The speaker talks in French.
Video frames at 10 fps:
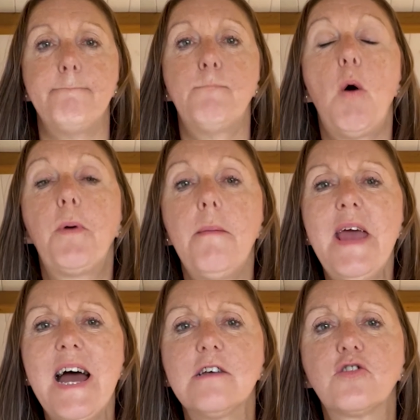Mon
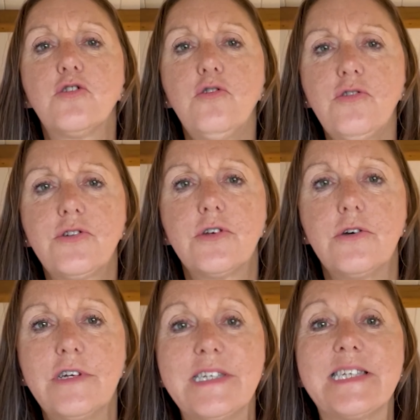première astuce,
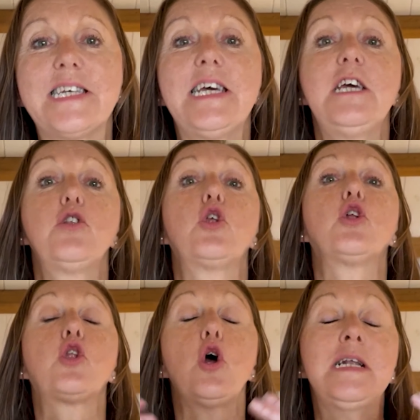c'est de
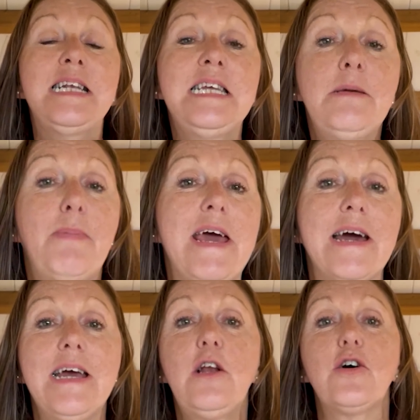te
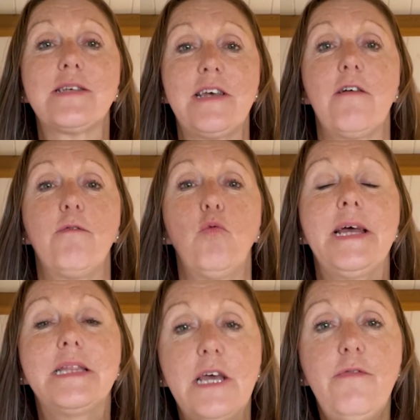libérer le cerveau,
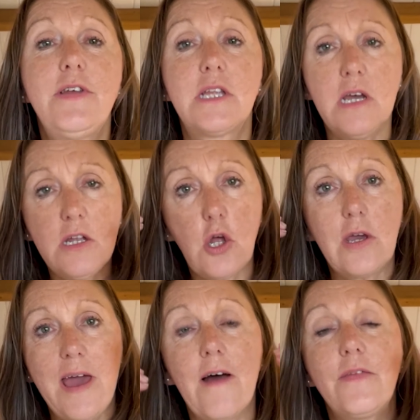d'éviter de
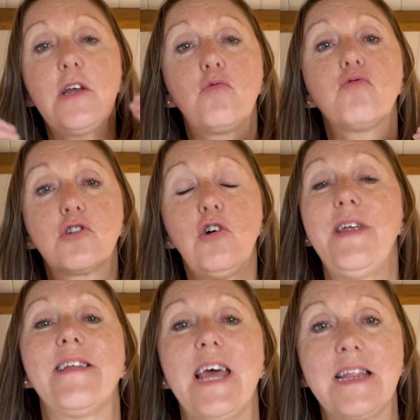garder tout ça
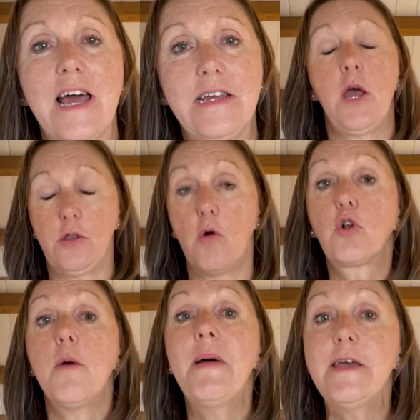dans ta tête.
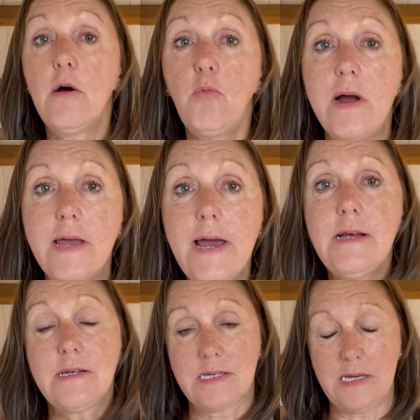Donc le meilleur moyen,
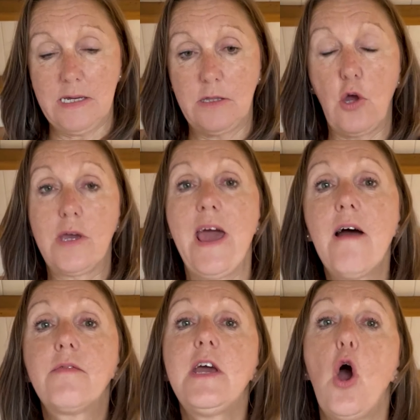c'est de
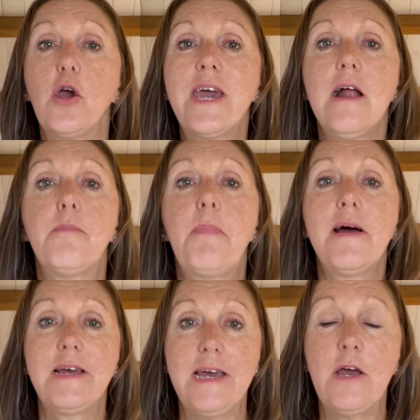garder un
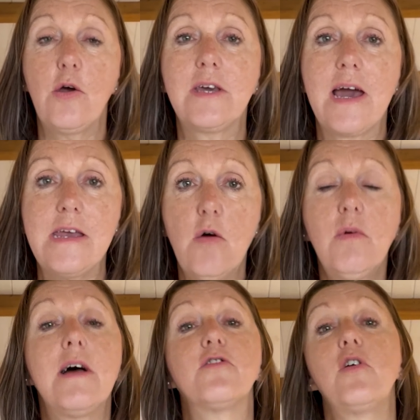calepin et un
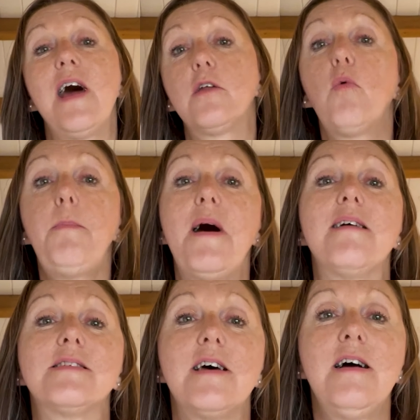crayon dans un endroit passant